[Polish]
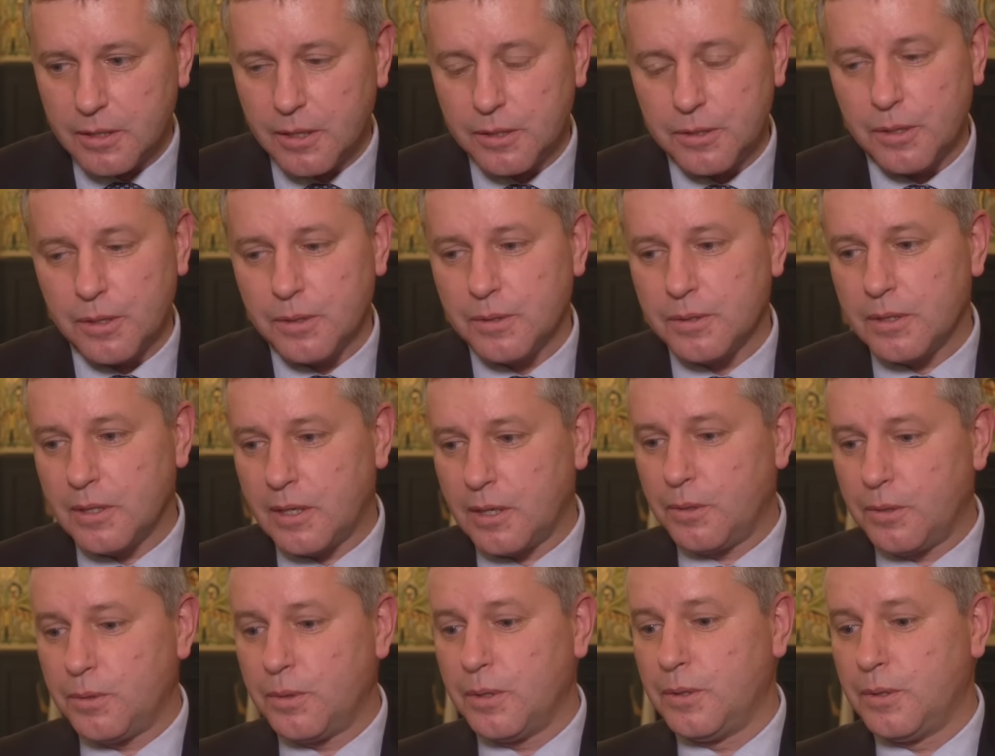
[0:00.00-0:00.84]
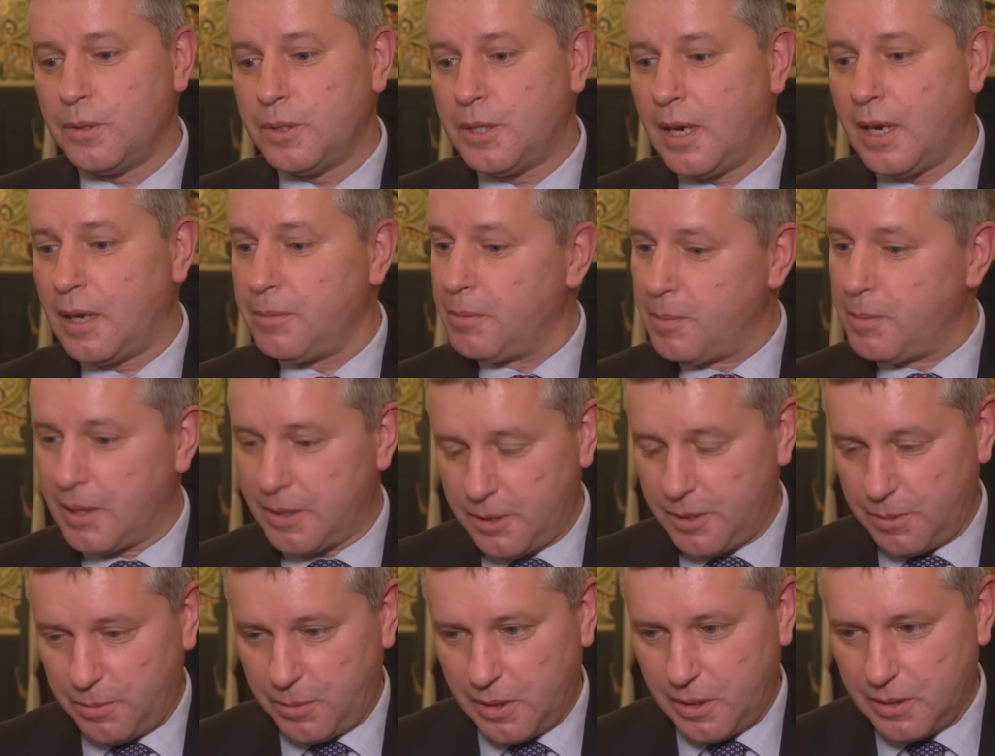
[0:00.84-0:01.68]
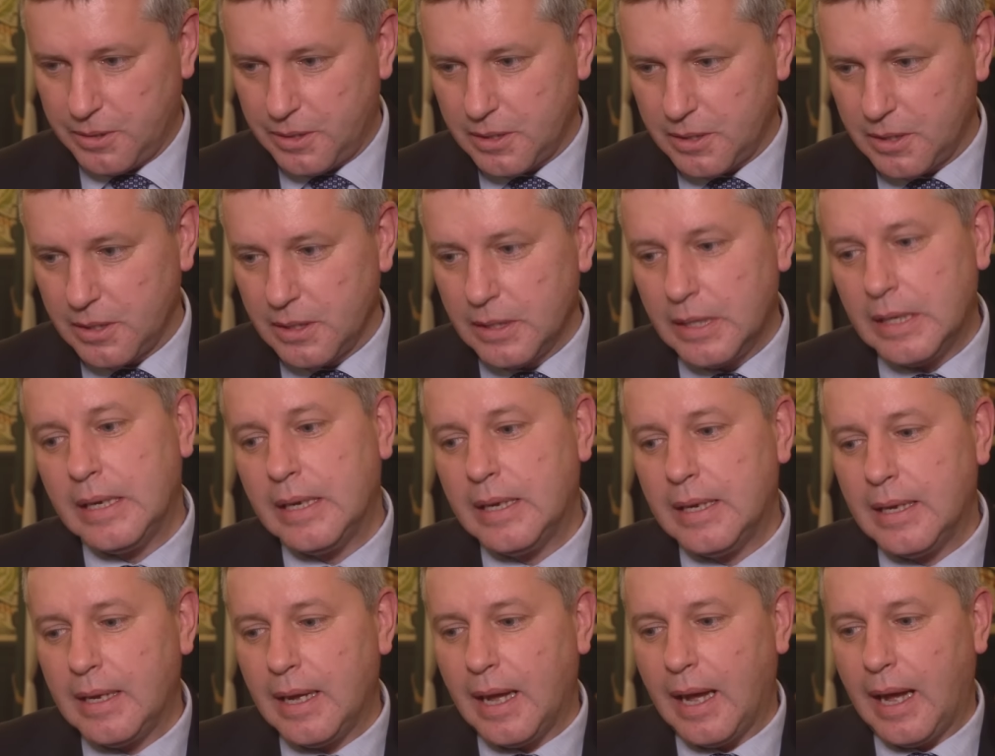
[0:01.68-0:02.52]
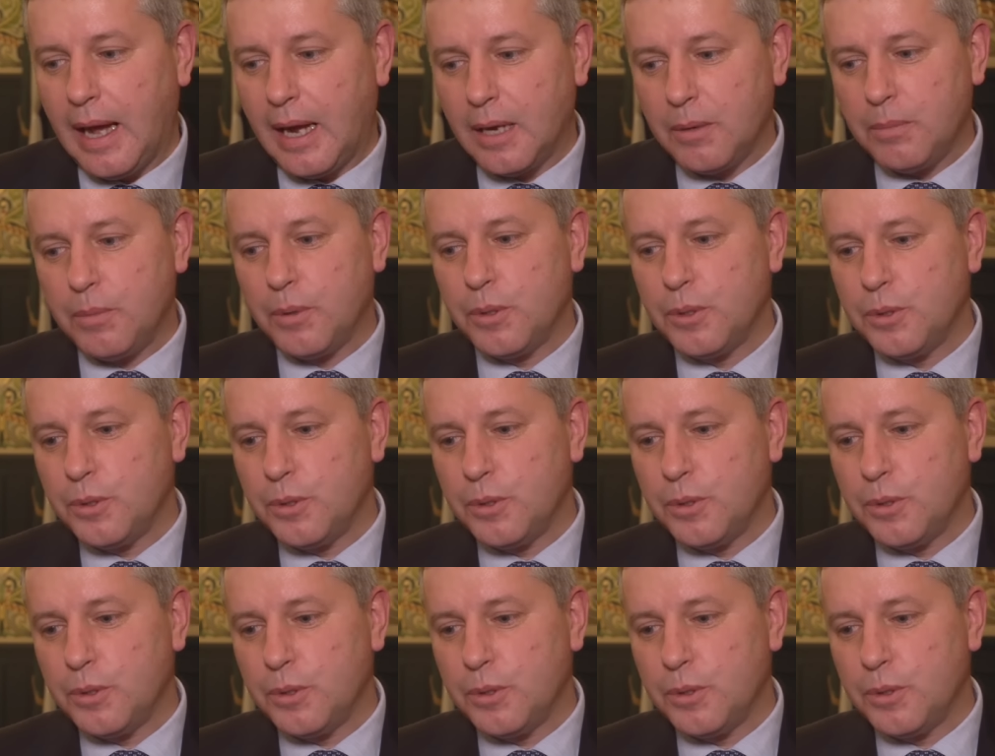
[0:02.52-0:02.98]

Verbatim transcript: To są z reguły ludzie albo bardzo młodzi, albo